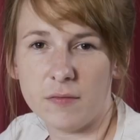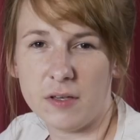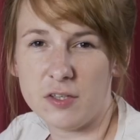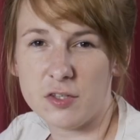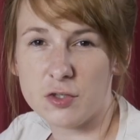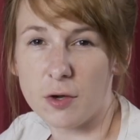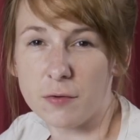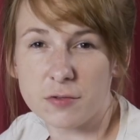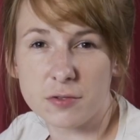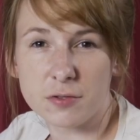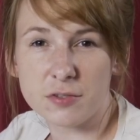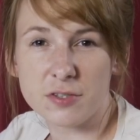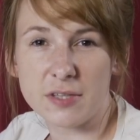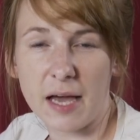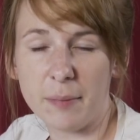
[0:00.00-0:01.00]
Wenn die
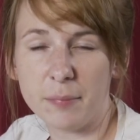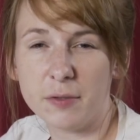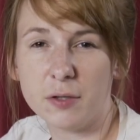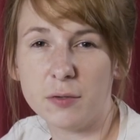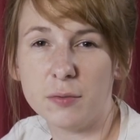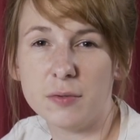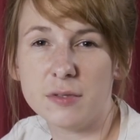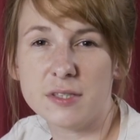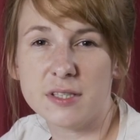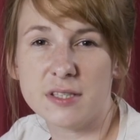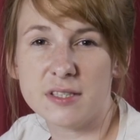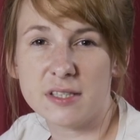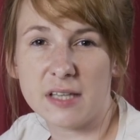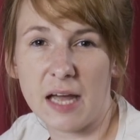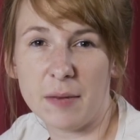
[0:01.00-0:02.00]
Stoffstückchen abgekühlt
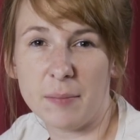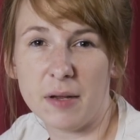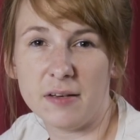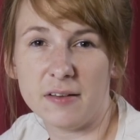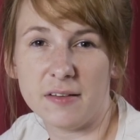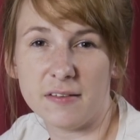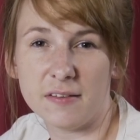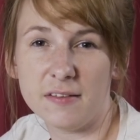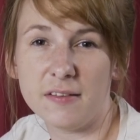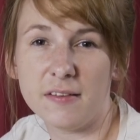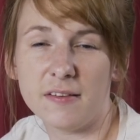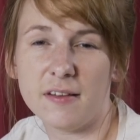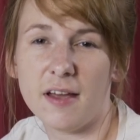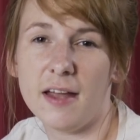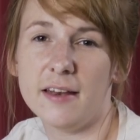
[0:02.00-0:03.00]
sind, kann man die
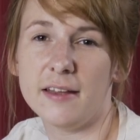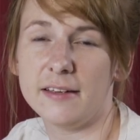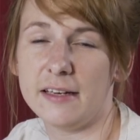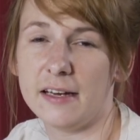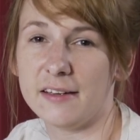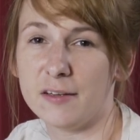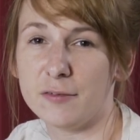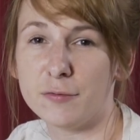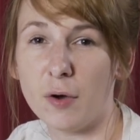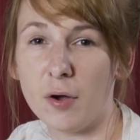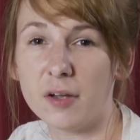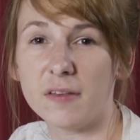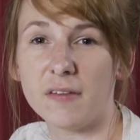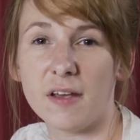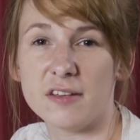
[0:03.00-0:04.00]
Gesichtsteile entlang der
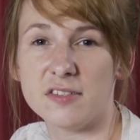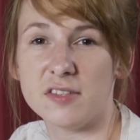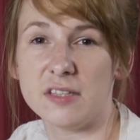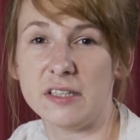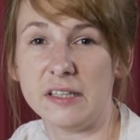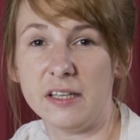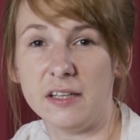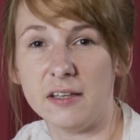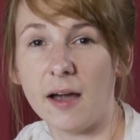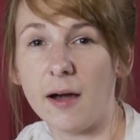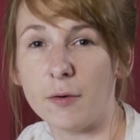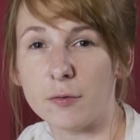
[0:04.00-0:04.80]
vorgezeichneten Linie